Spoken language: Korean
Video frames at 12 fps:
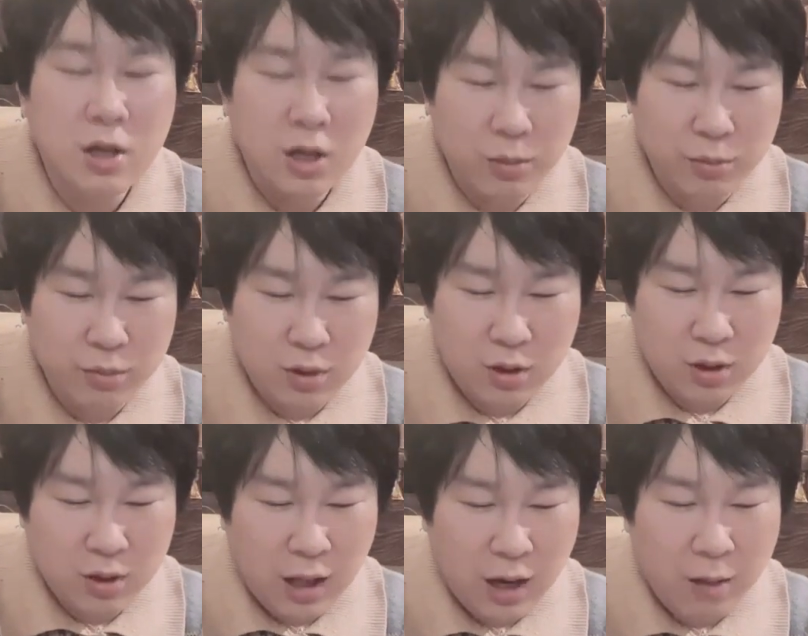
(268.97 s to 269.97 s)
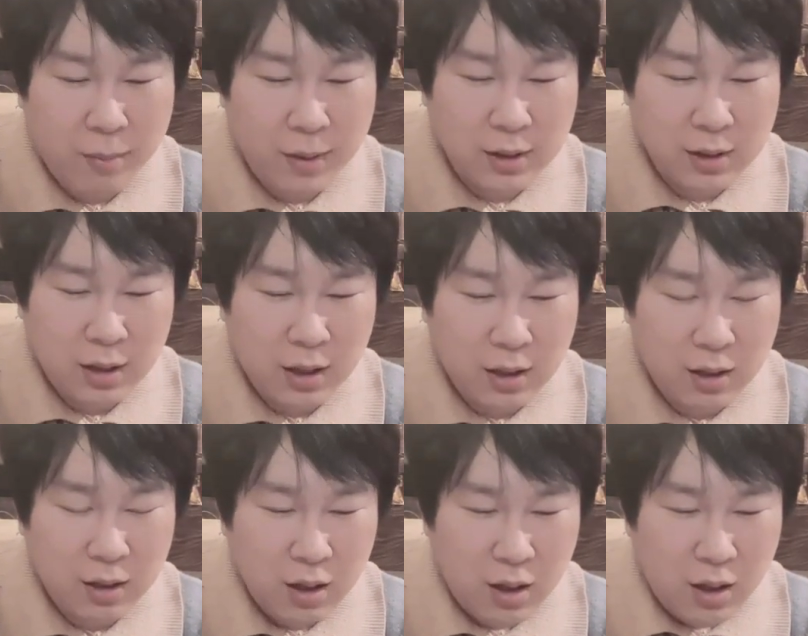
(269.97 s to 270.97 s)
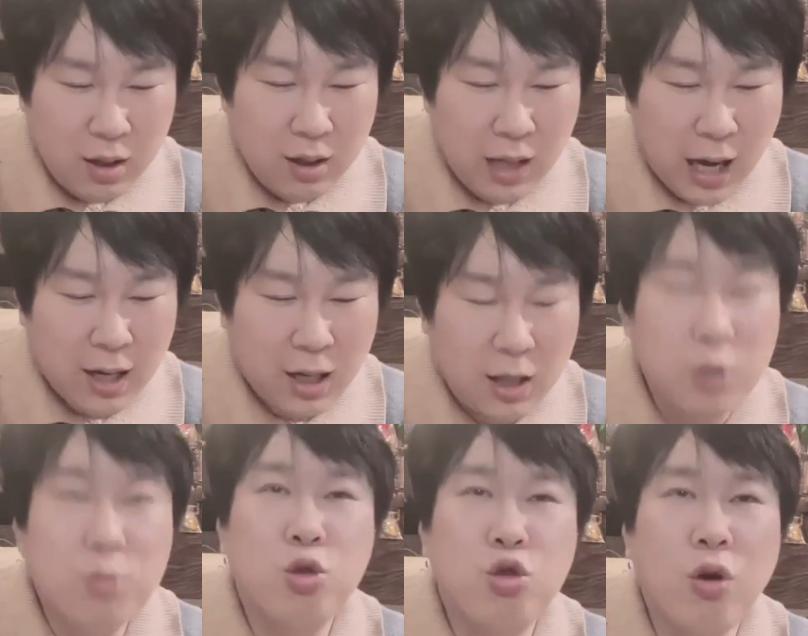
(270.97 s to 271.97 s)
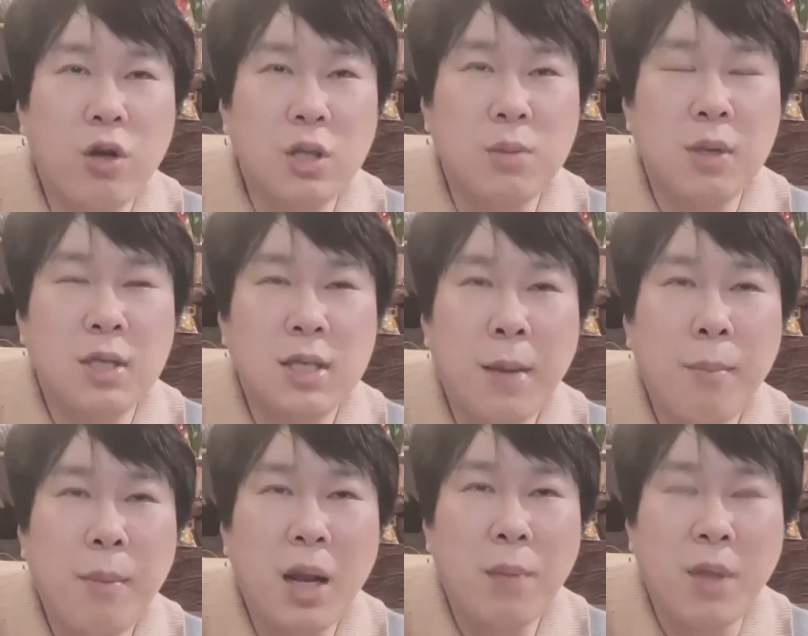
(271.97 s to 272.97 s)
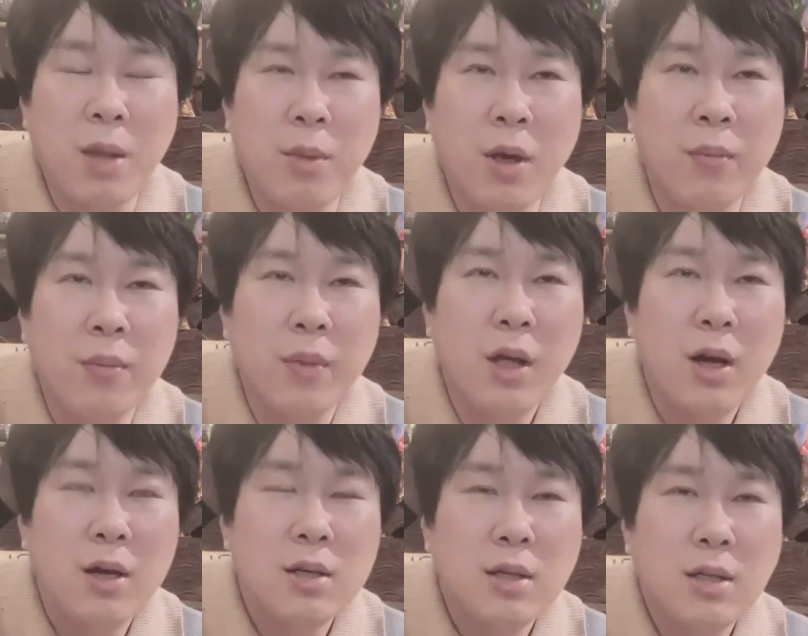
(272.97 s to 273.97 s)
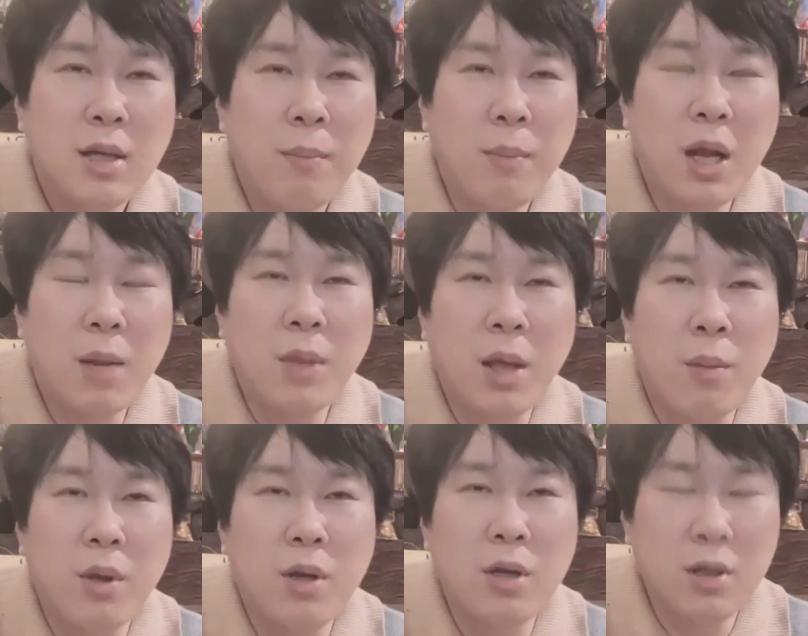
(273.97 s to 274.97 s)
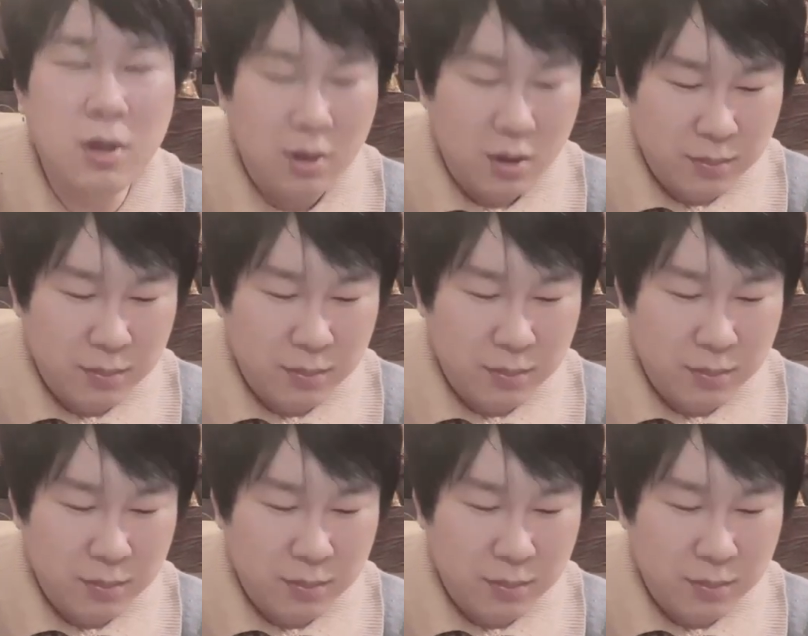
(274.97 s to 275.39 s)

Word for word: 이분들은 내가 봤을 때는 약간 좀 추워지면 찬바람 나면 찬바람 나면은